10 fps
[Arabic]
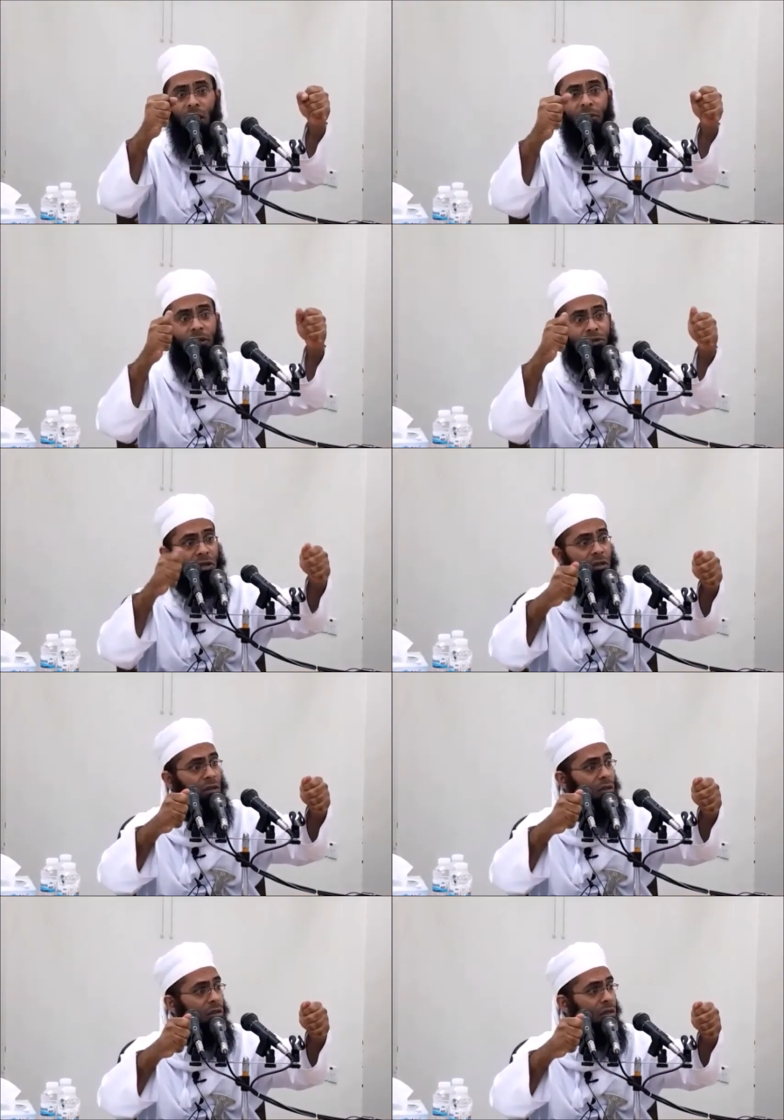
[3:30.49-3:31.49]
أبى
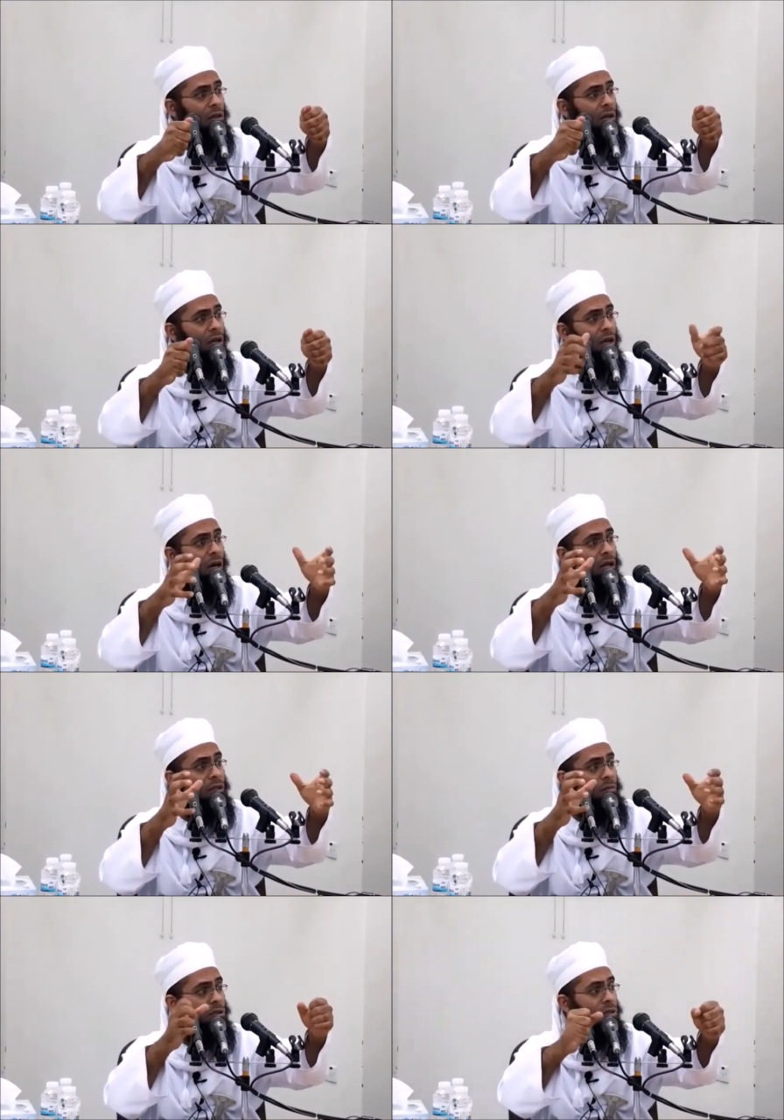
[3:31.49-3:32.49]
شيء
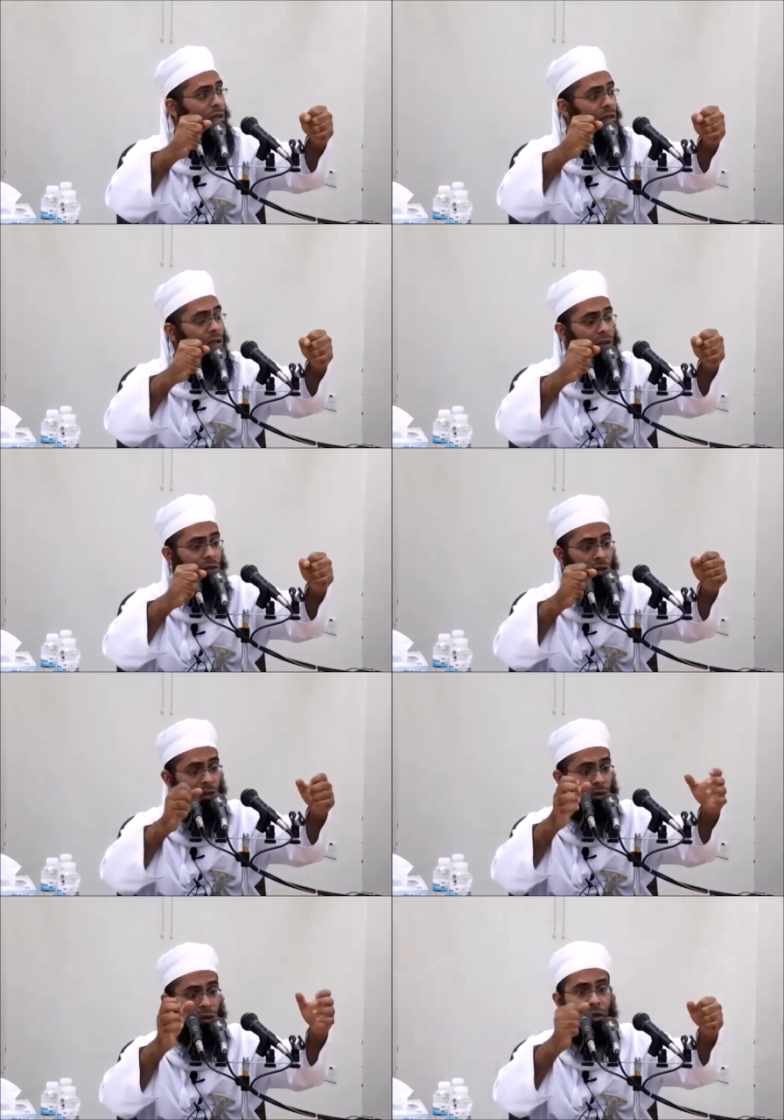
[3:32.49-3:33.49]
أتمسك
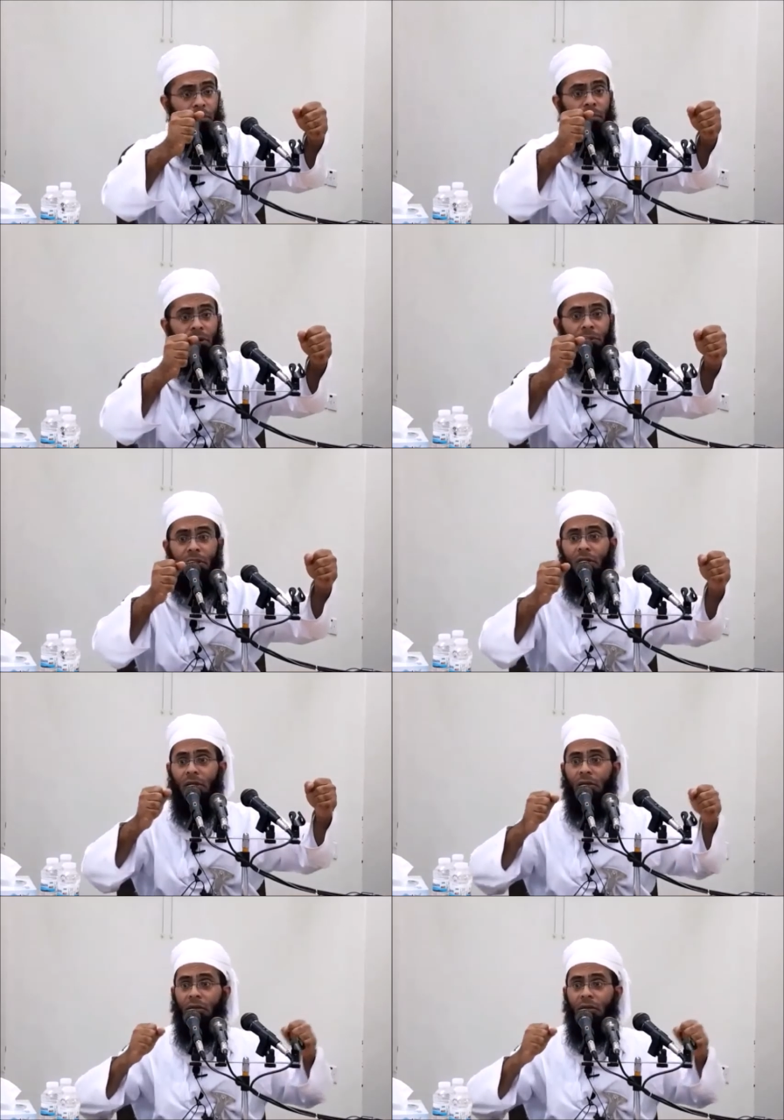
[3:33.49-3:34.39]
وأتقبض به